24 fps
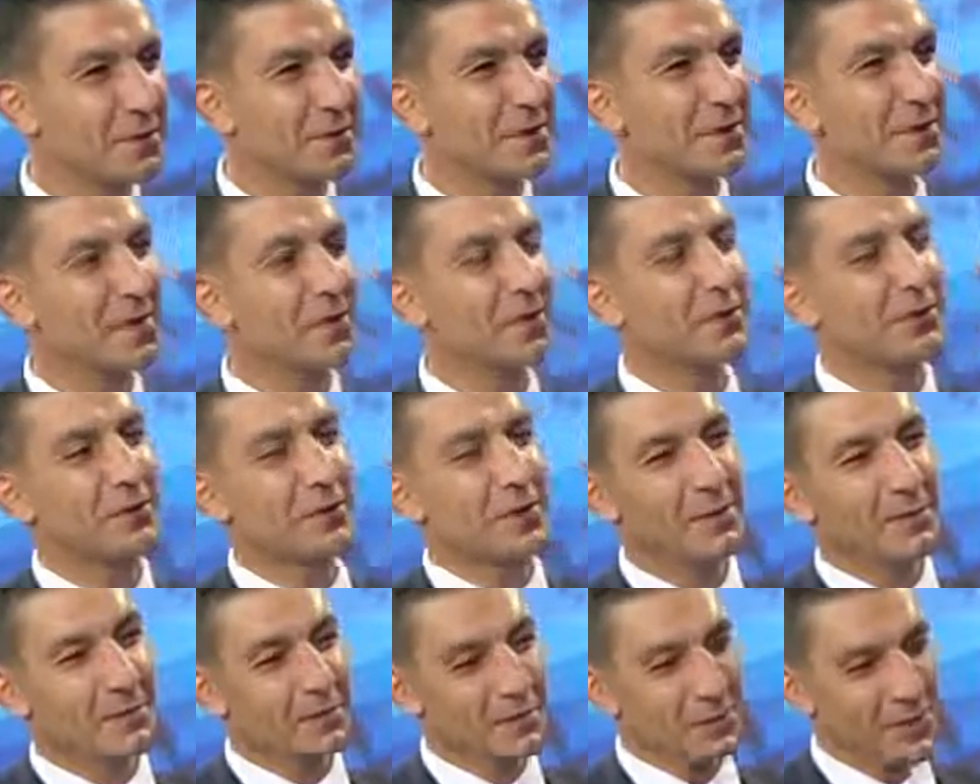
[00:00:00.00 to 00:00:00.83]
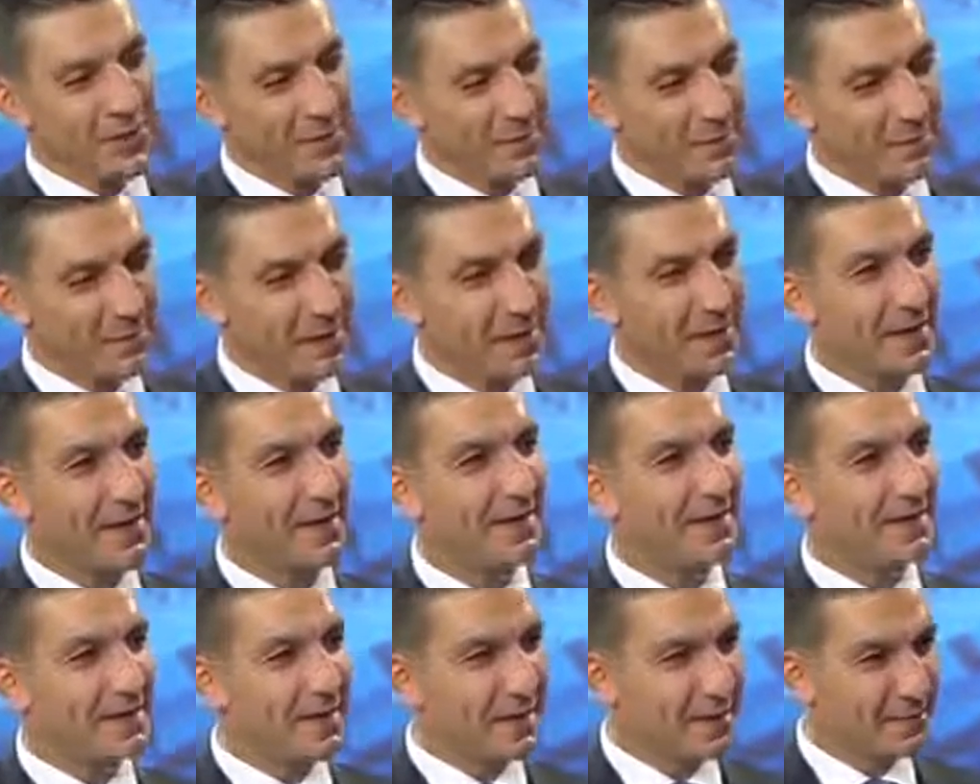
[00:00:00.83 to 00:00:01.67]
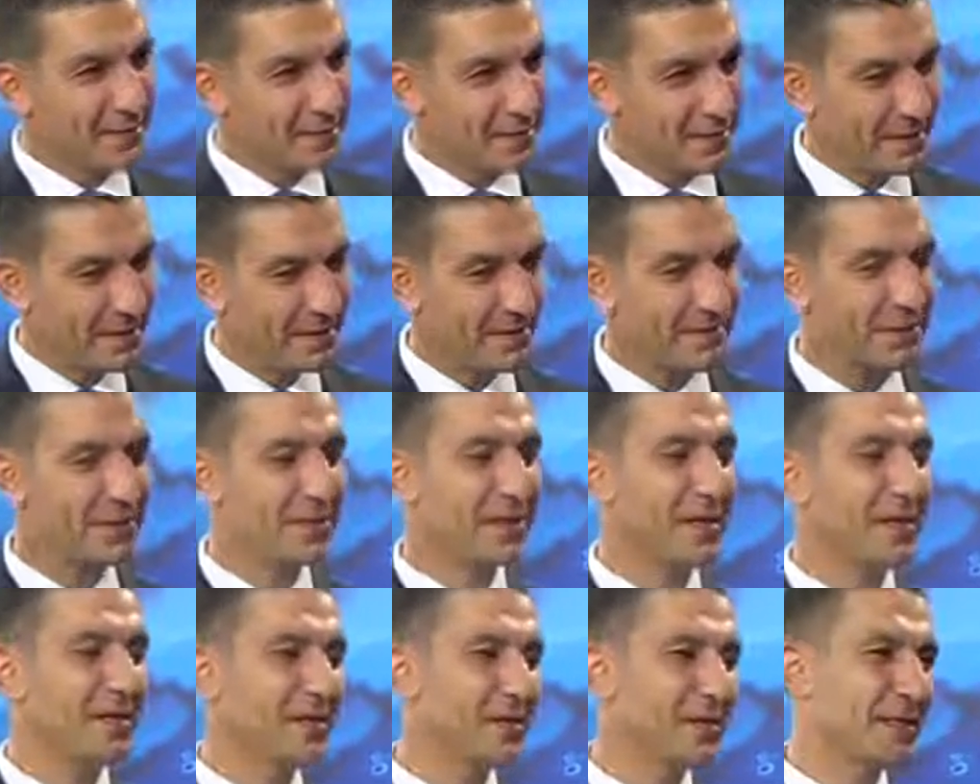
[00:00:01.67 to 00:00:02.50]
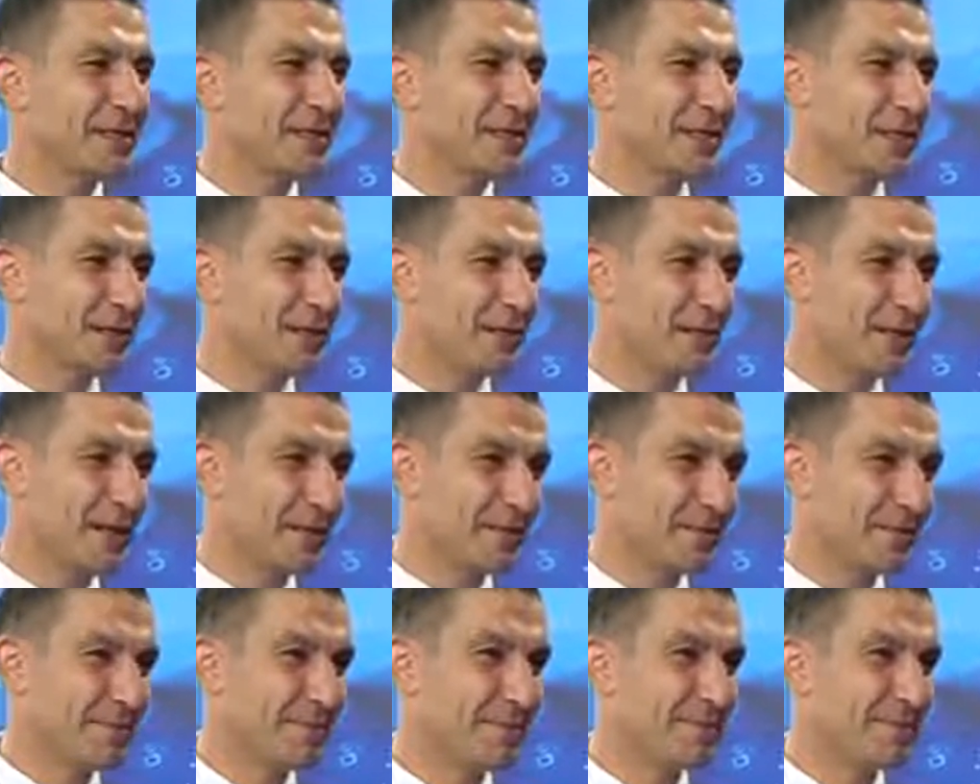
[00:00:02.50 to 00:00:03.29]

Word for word: teşekkür ederim. O şeref bana ait. Davetiniz için ayrıca teşekkürler. Çok